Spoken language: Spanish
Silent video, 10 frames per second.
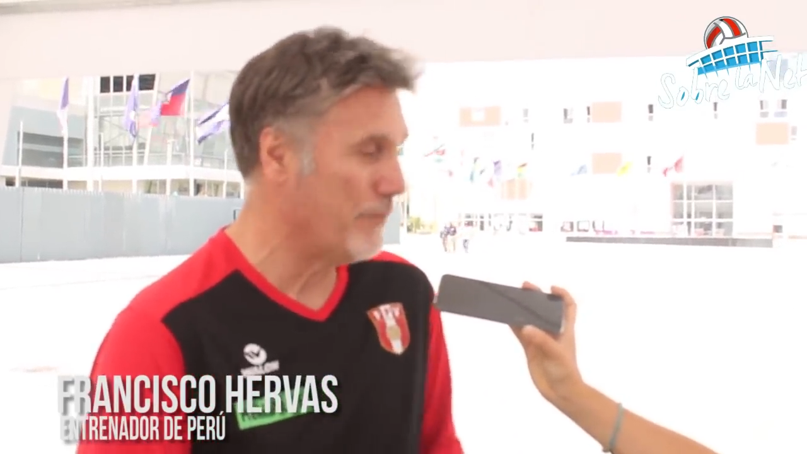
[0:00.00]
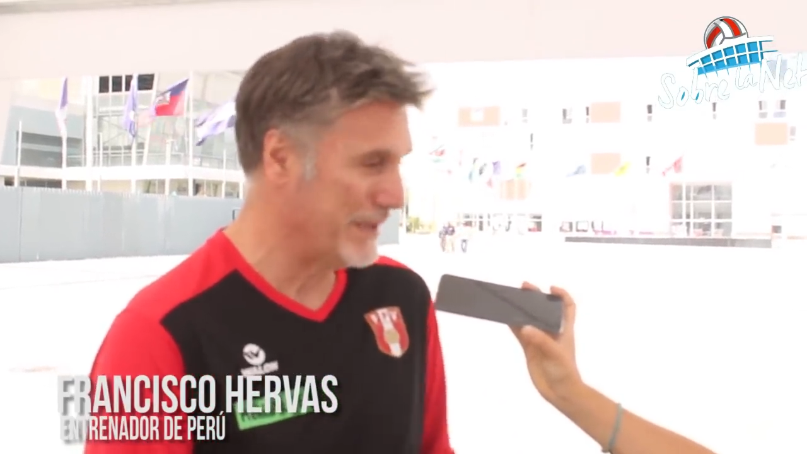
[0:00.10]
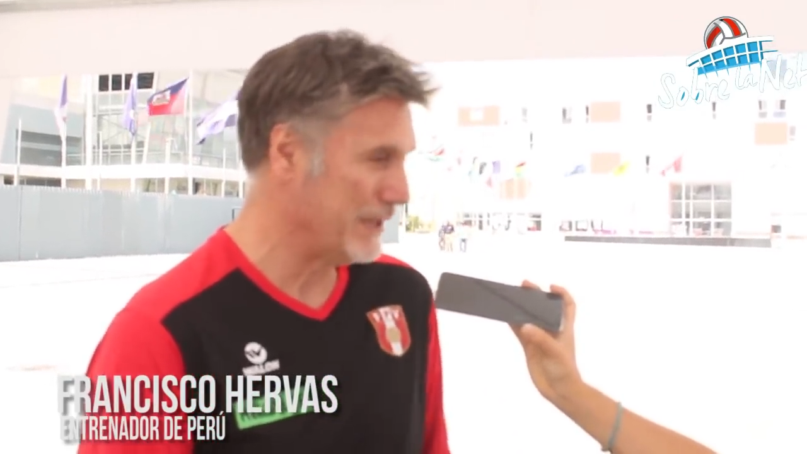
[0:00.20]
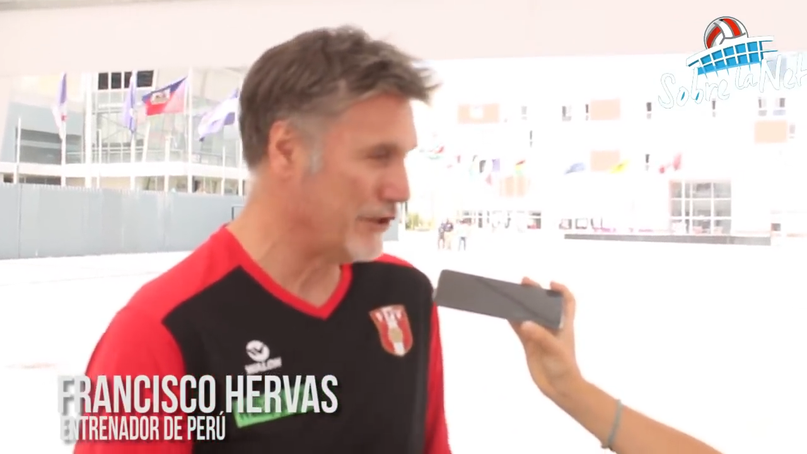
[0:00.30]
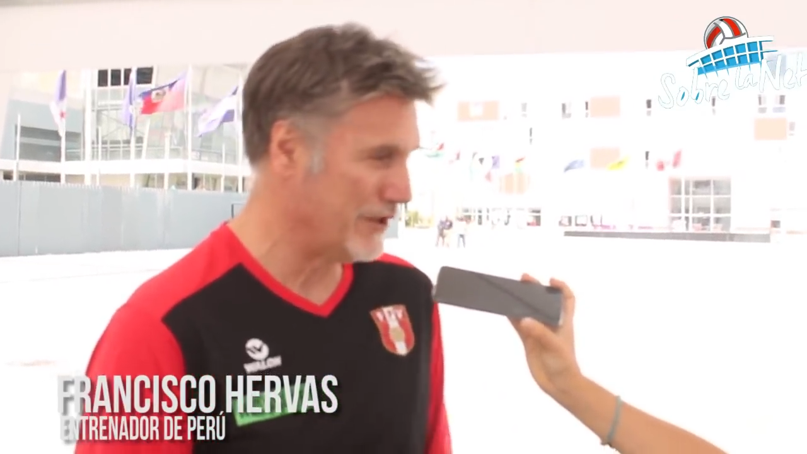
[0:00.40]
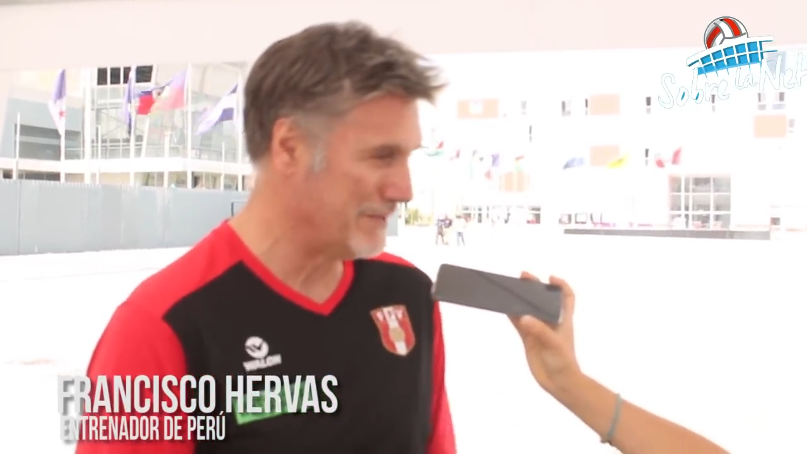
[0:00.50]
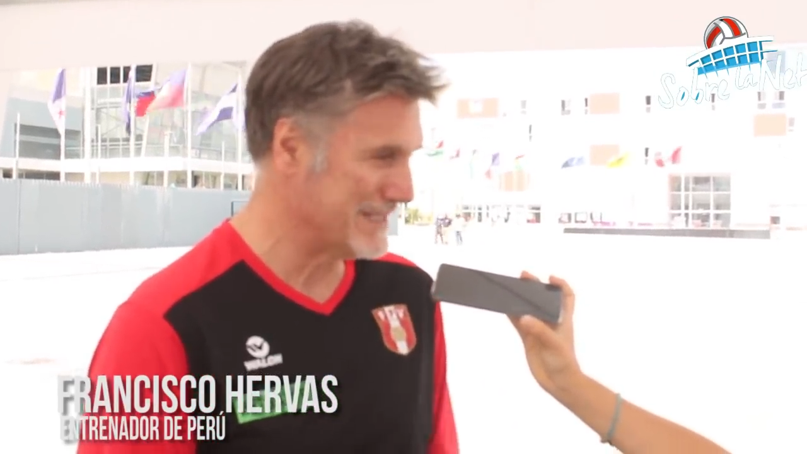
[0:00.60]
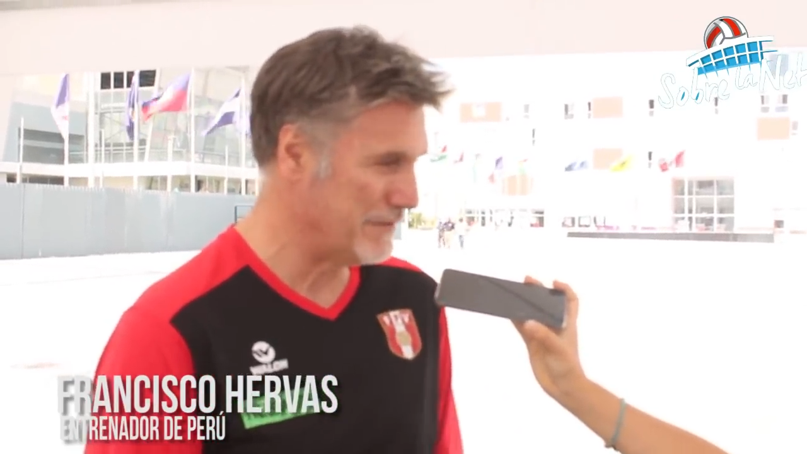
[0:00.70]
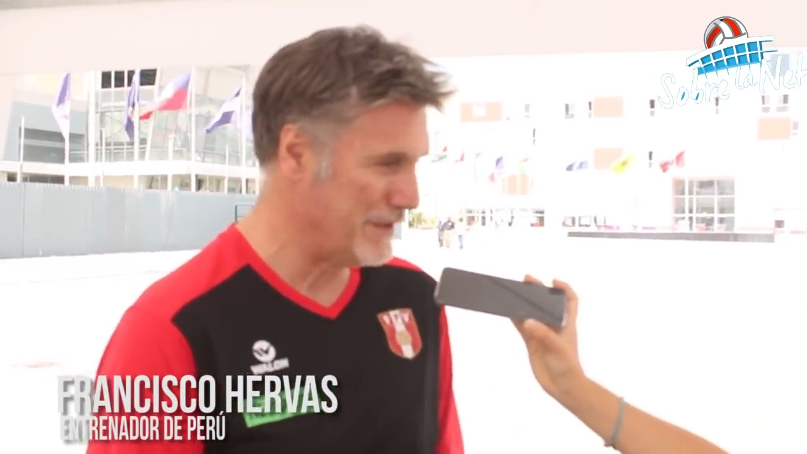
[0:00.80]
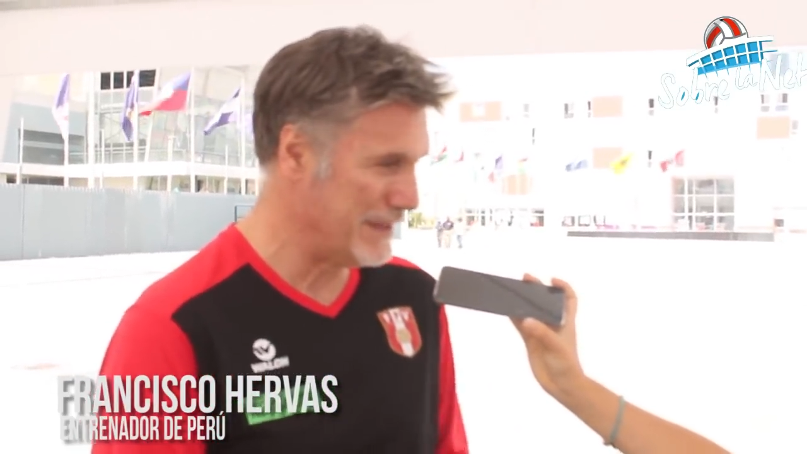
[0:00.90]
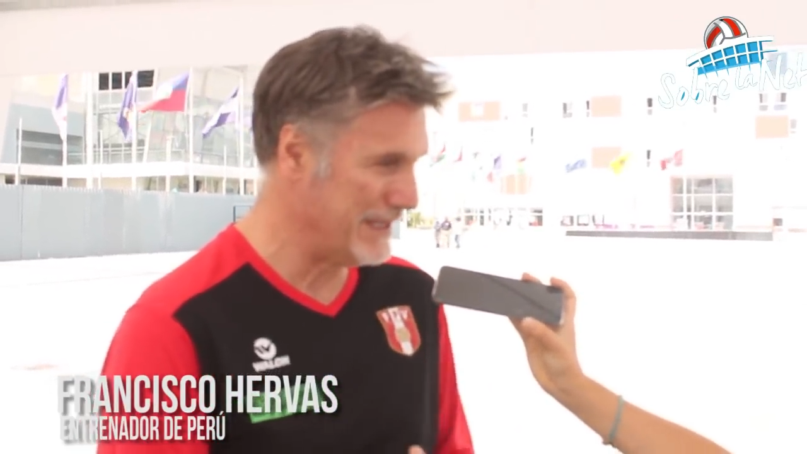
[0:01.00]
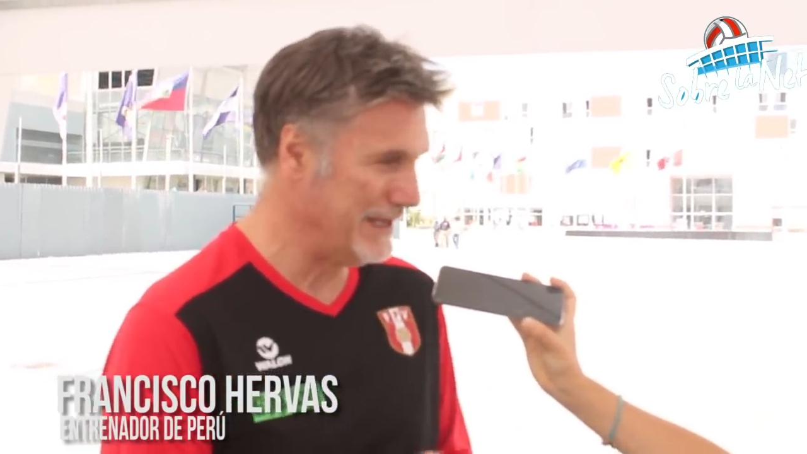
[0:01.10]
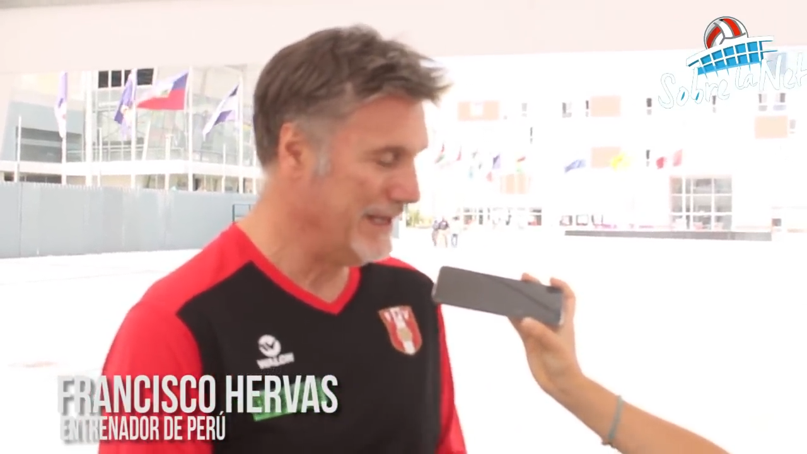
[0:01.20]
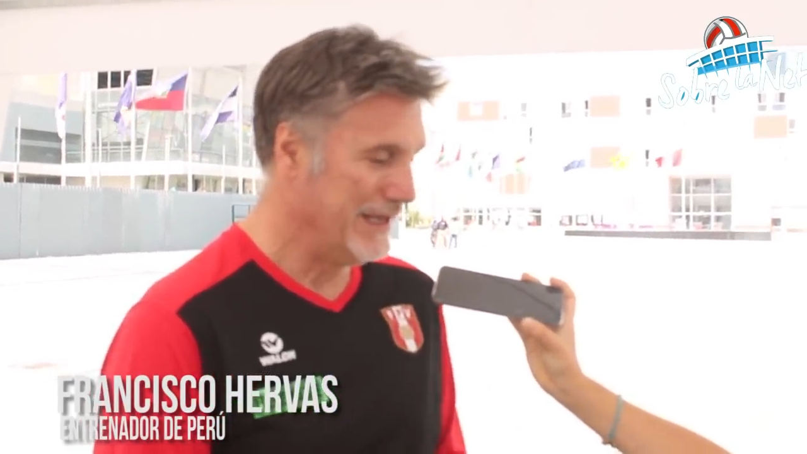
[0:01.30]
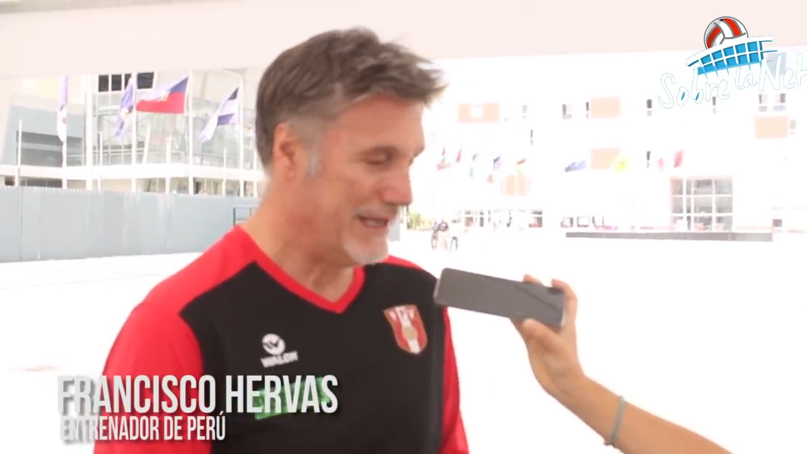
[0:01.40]
la competición es más
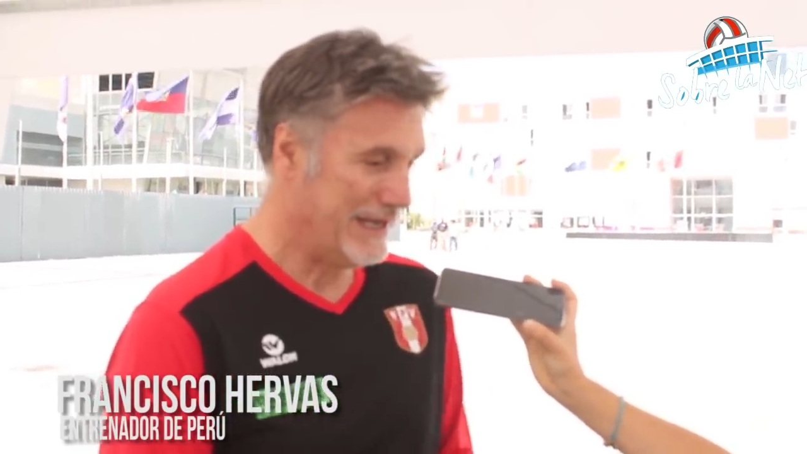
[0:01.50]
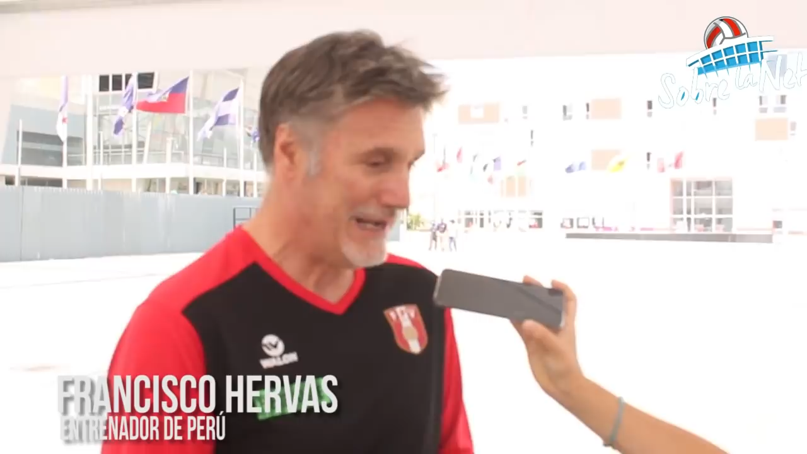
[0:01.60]
difícil